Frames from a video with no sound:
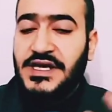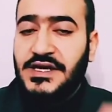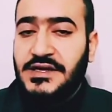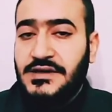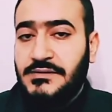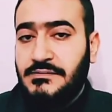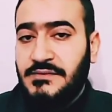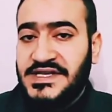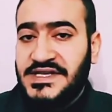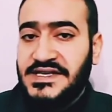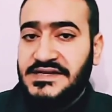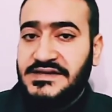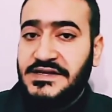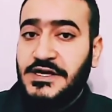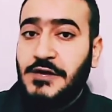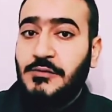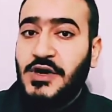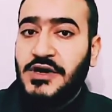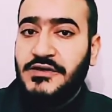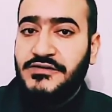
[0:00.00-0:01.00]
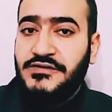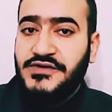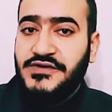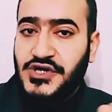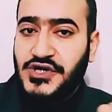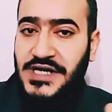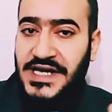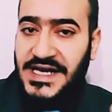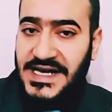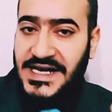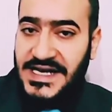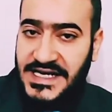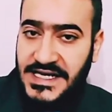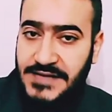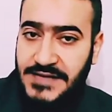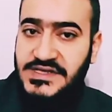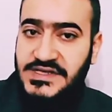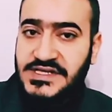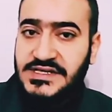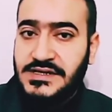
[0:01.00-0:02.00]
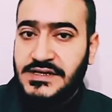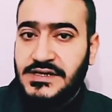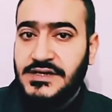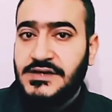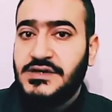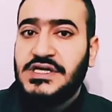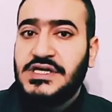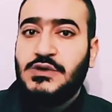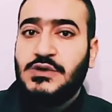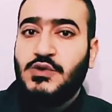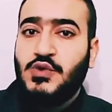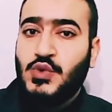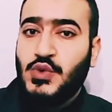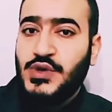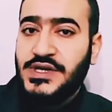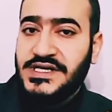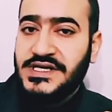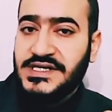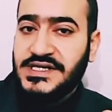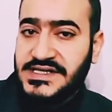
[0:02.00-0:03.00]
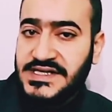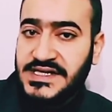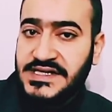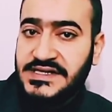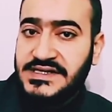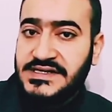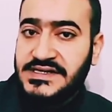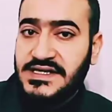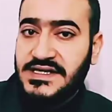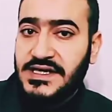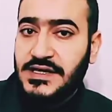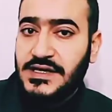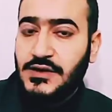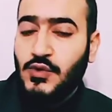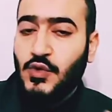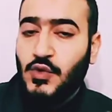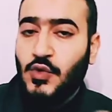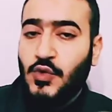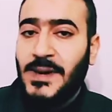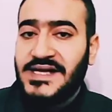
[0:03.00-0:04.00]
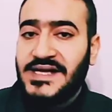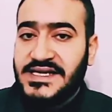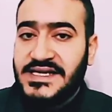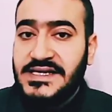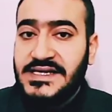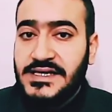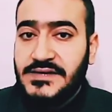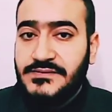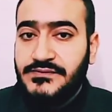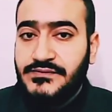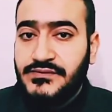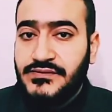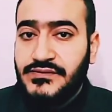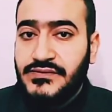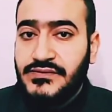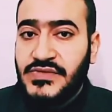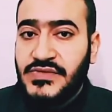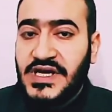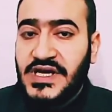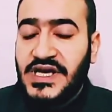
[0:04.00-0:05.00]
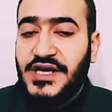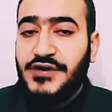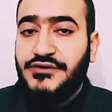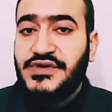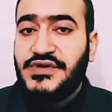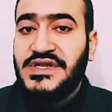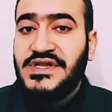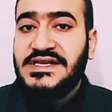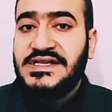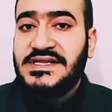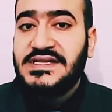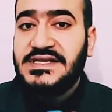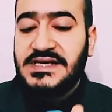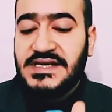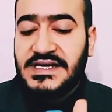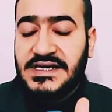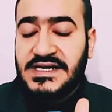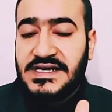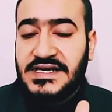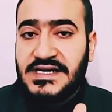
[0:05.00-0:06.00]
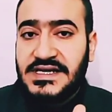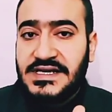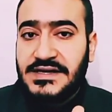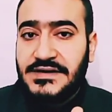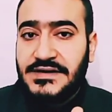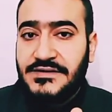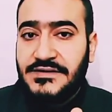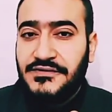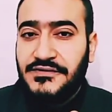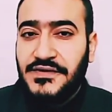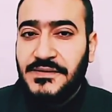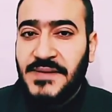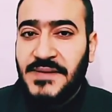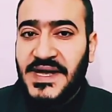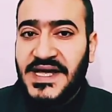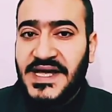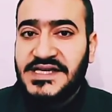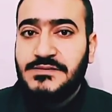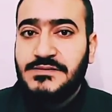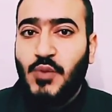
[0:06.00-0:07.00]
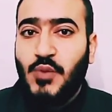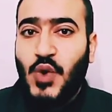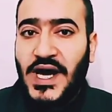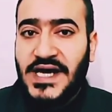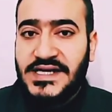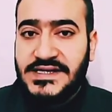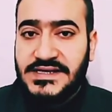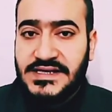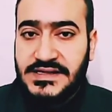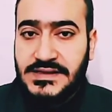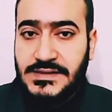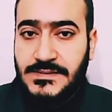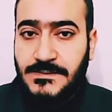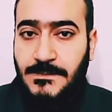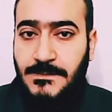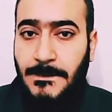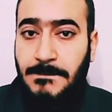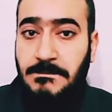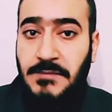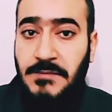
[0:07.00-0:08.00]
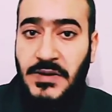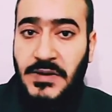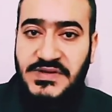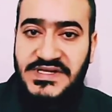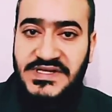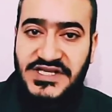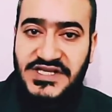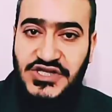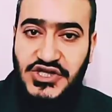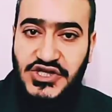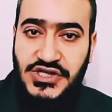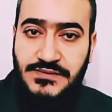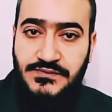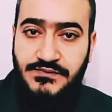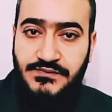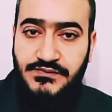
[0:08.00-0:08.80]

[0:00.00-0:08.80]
بدأت تكبر في الشهر الخامس والسادس وبعد كده فضلت في مقاس محدد ما بتزيدش